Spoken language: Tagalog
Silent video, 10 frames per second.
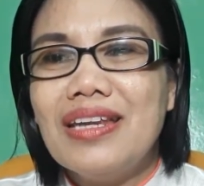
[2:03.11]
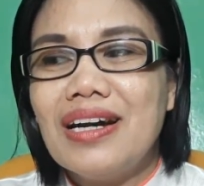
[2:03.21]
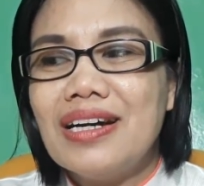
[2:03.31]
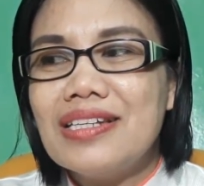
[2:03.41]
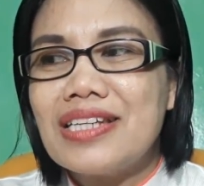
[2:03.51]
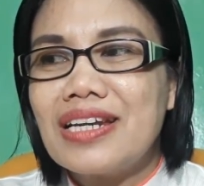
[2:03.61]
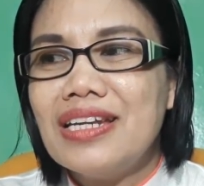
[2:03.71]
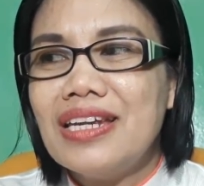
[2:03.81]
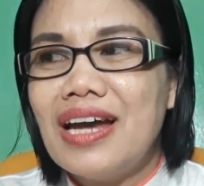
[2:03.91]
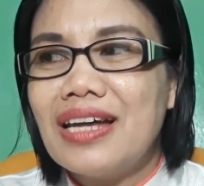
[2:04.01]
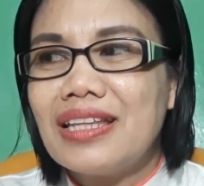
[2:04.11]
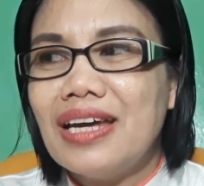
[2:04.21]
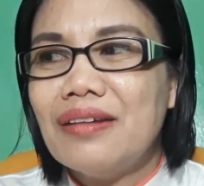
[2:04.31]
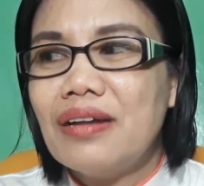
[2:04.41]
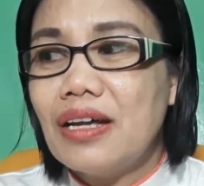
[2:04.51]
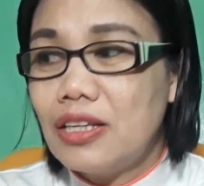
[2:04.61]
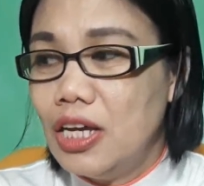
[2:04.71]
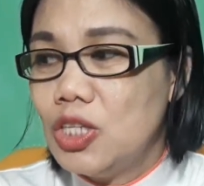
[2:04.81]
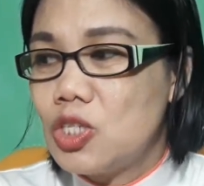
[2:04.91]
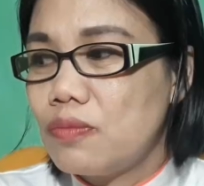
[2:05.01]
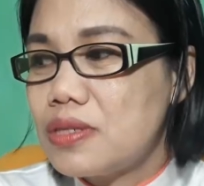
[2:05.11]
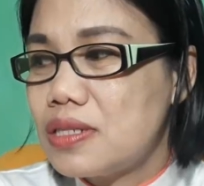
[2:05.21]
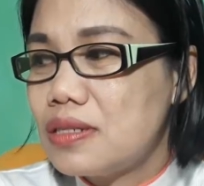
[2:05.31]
na sarili natin at the of